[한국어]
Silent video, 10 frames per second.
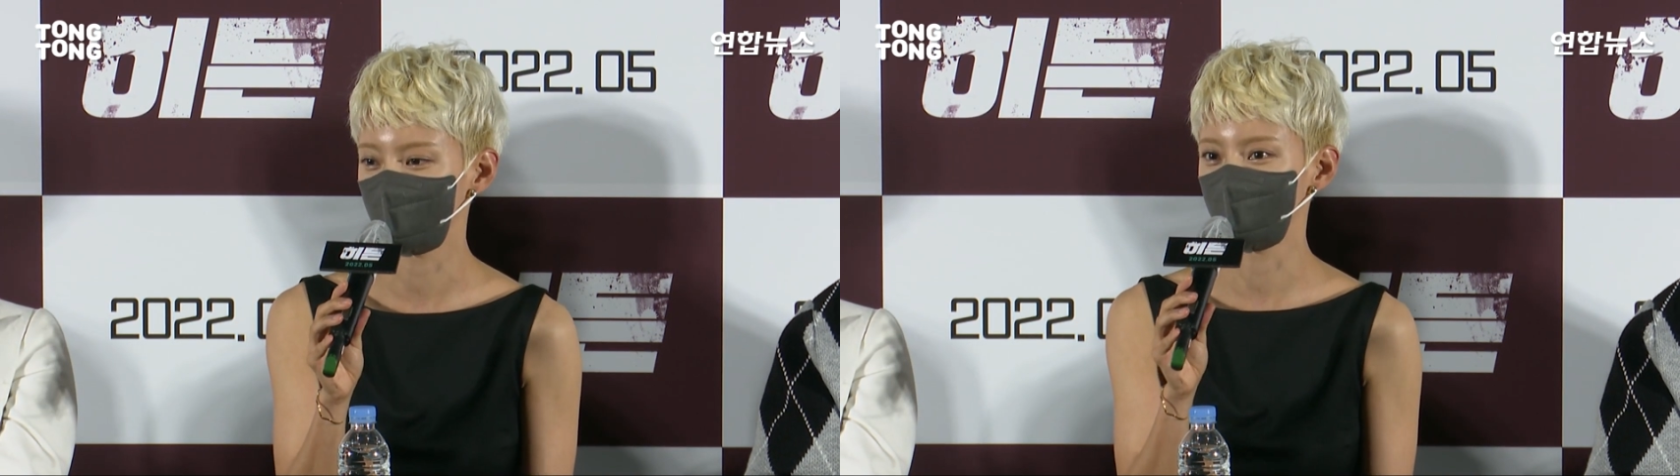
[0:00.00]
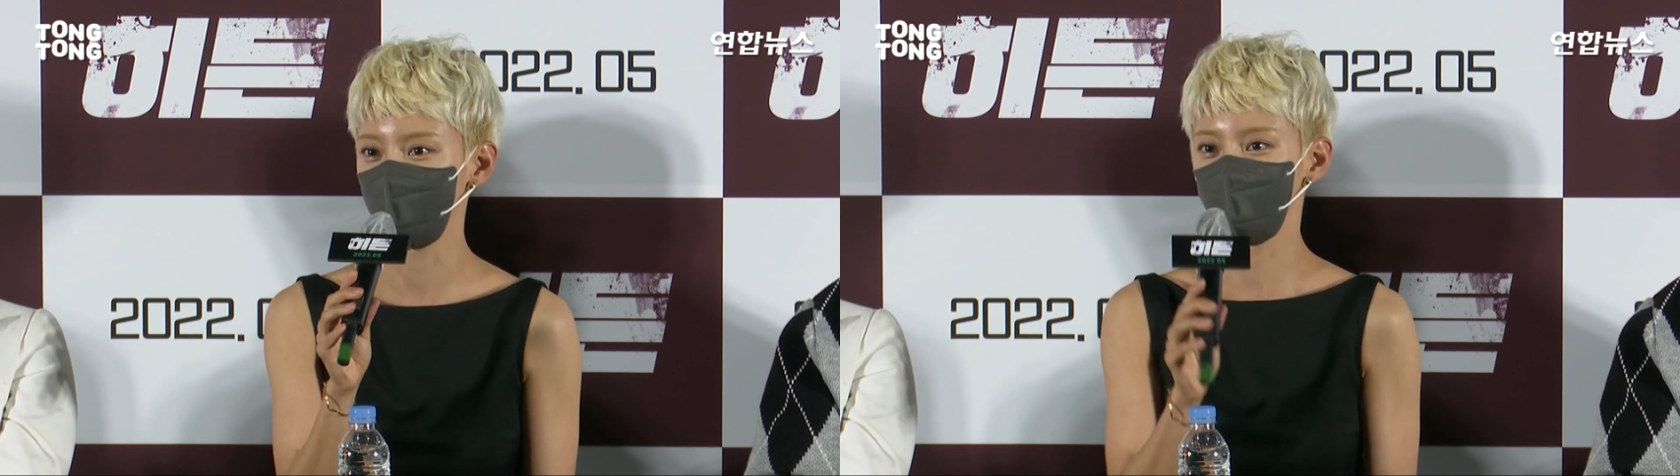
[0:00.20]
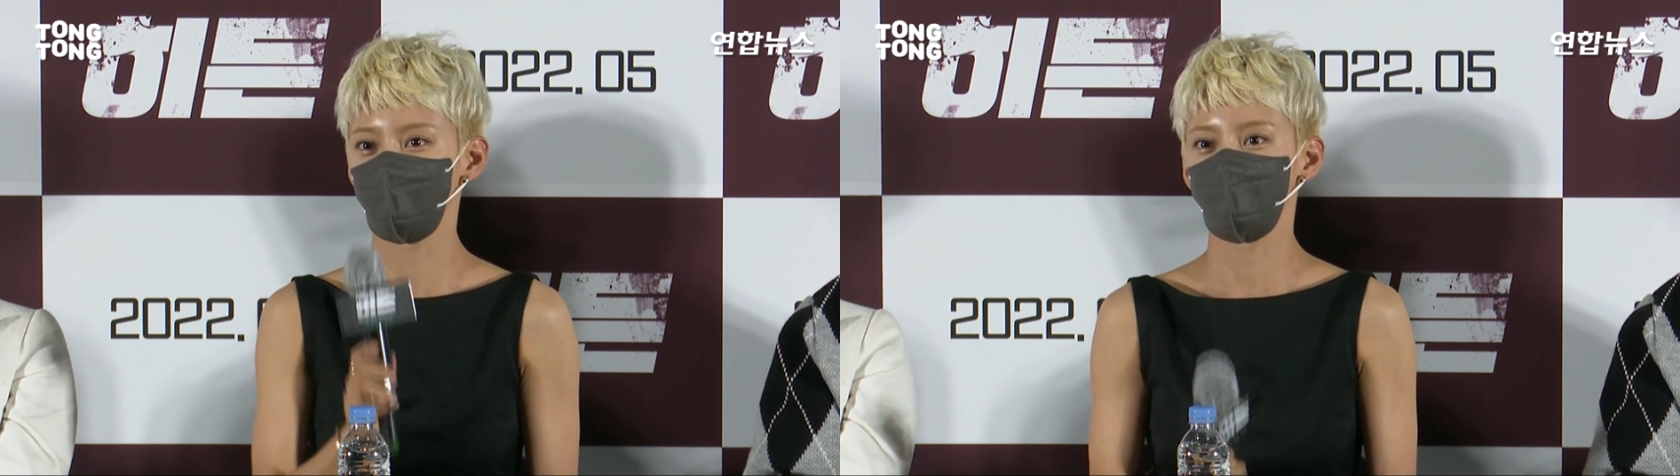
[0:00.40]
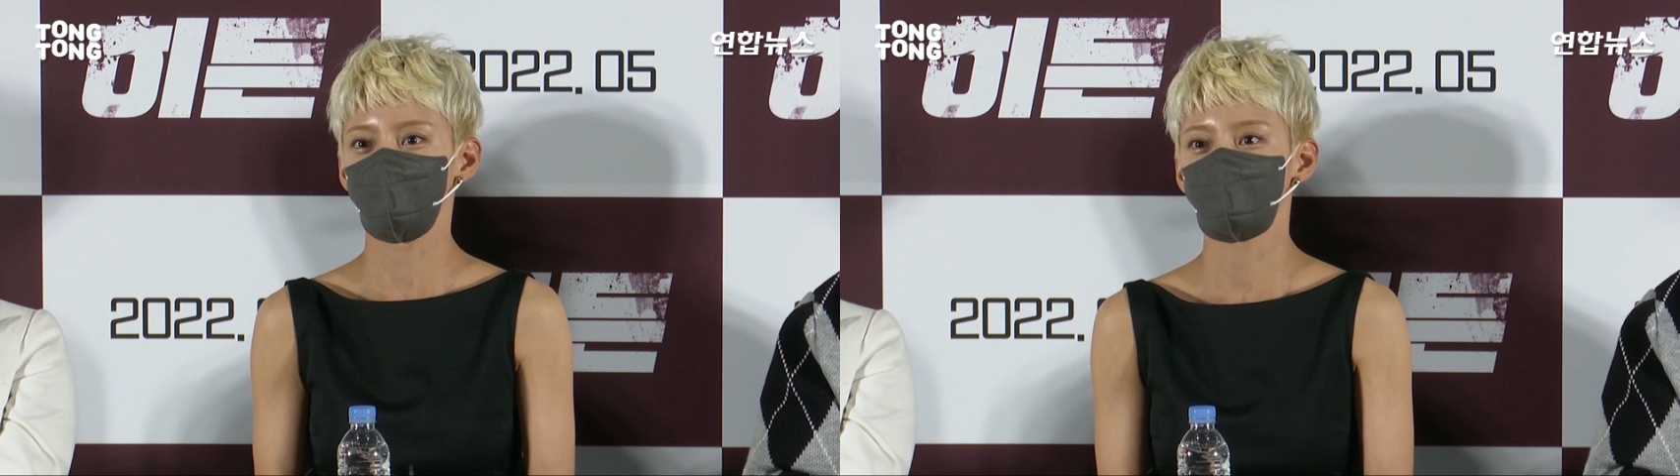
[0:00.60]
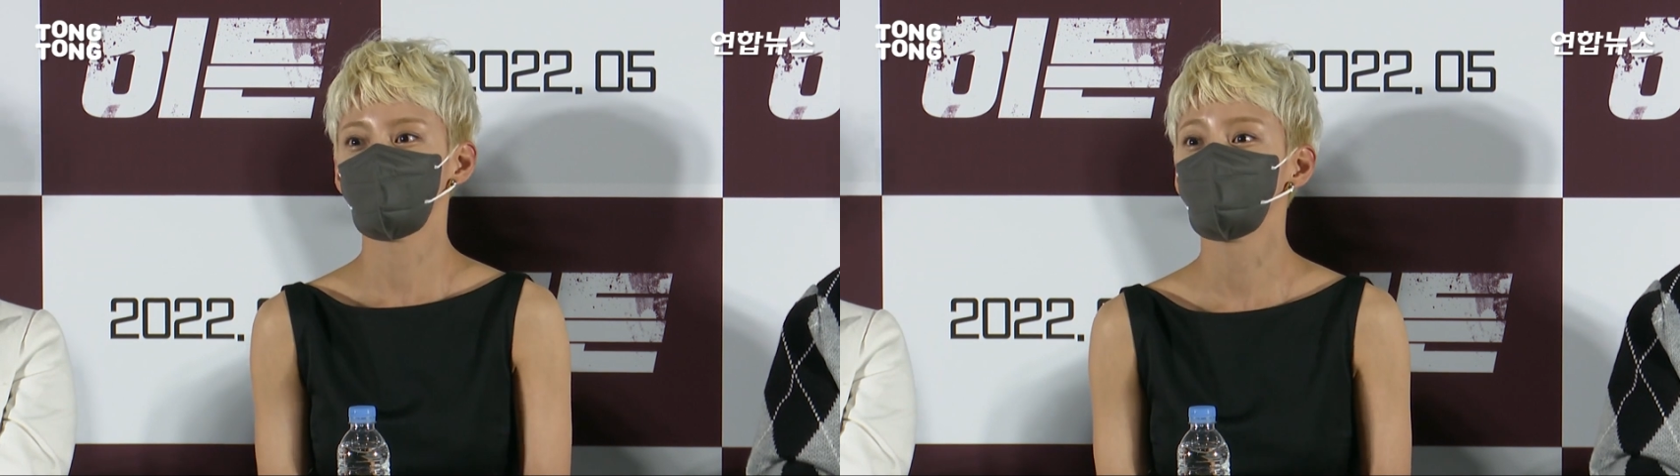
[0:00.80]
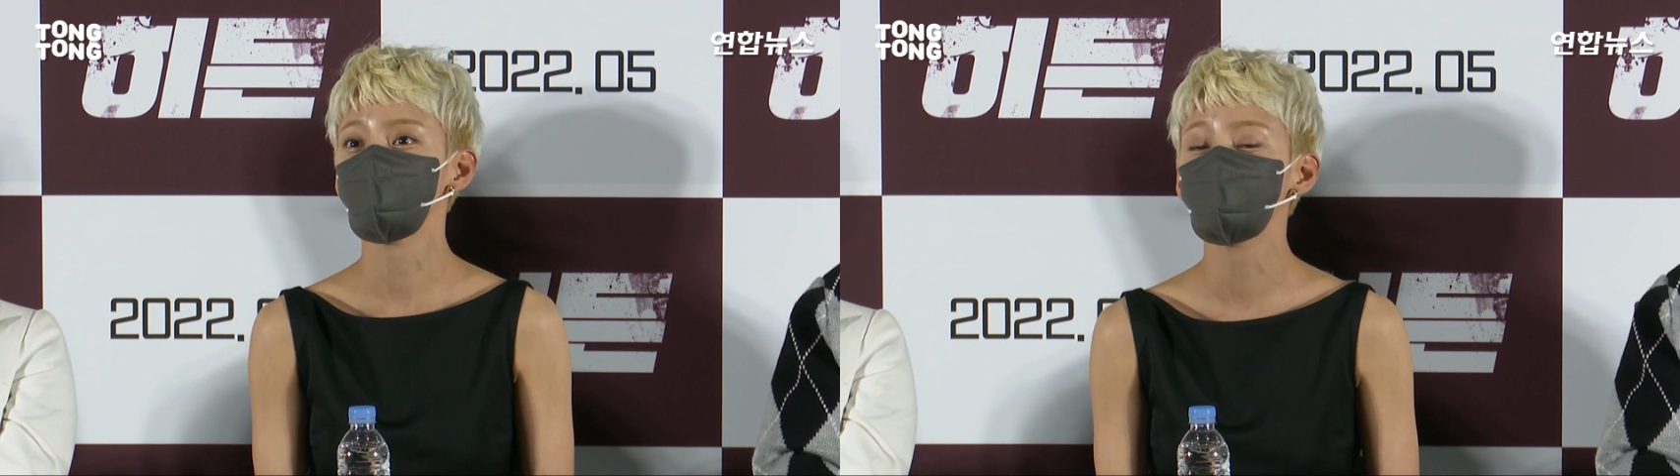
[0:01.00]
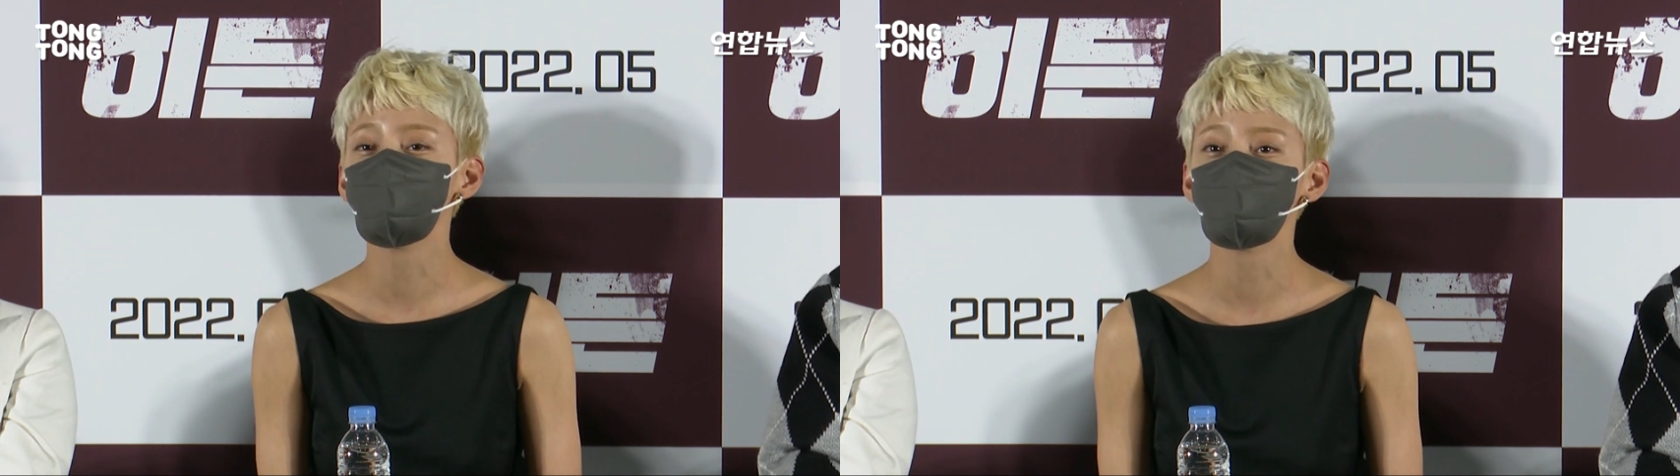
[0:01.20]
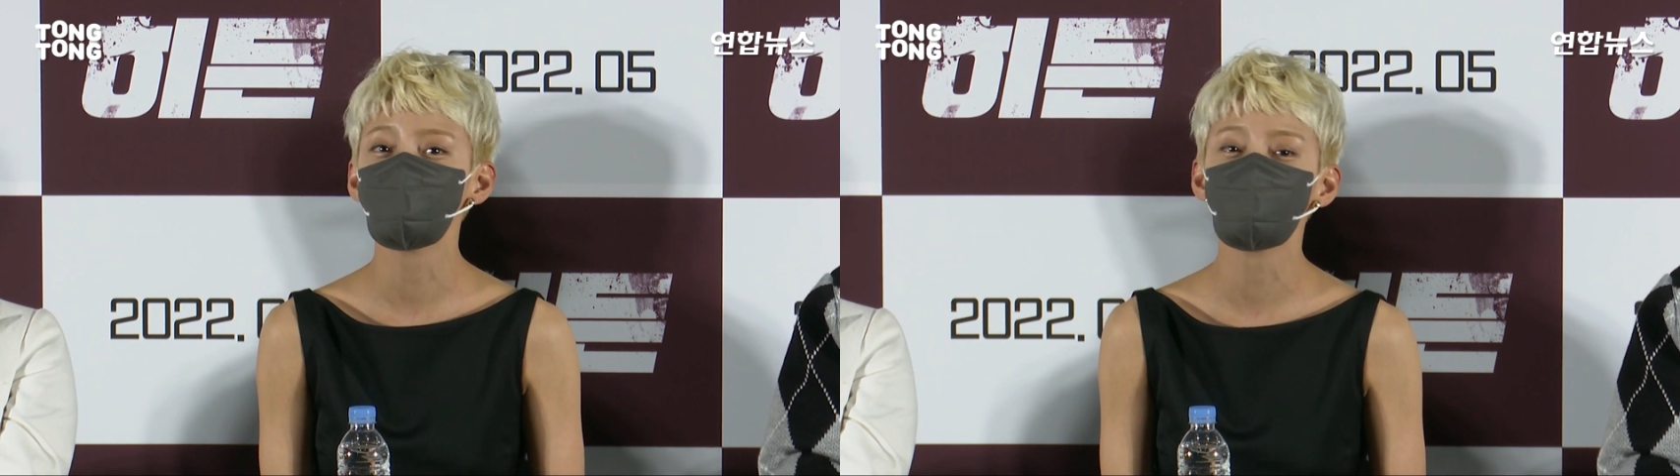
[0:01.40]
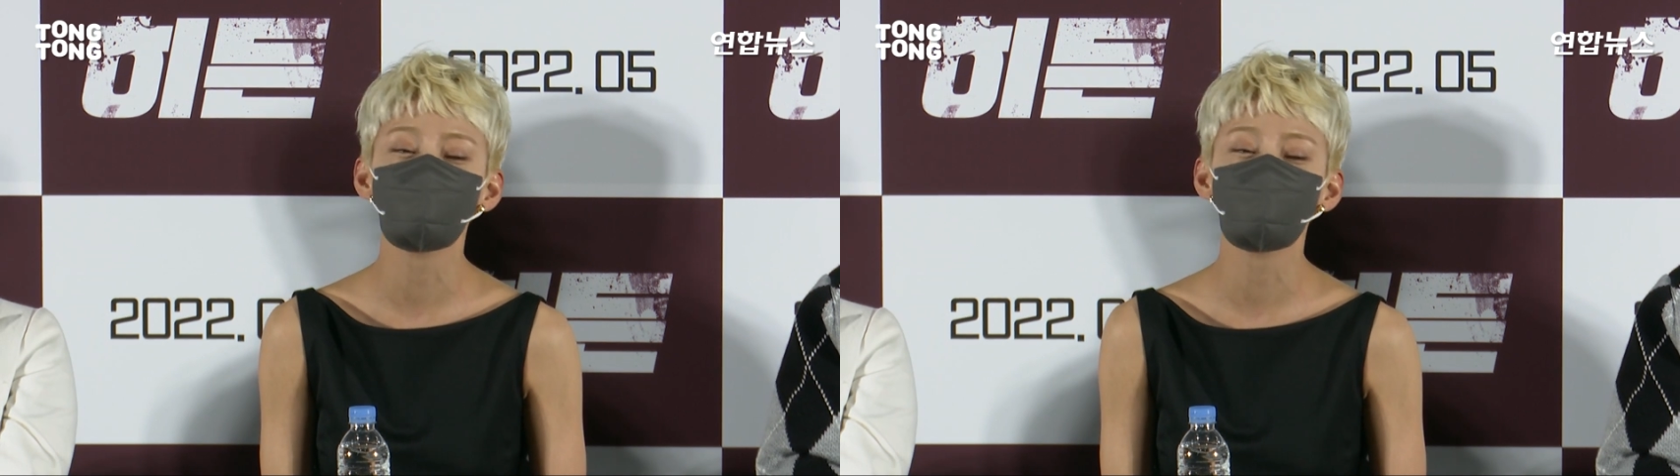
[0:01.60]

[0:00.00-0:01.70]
어, 이번 만약에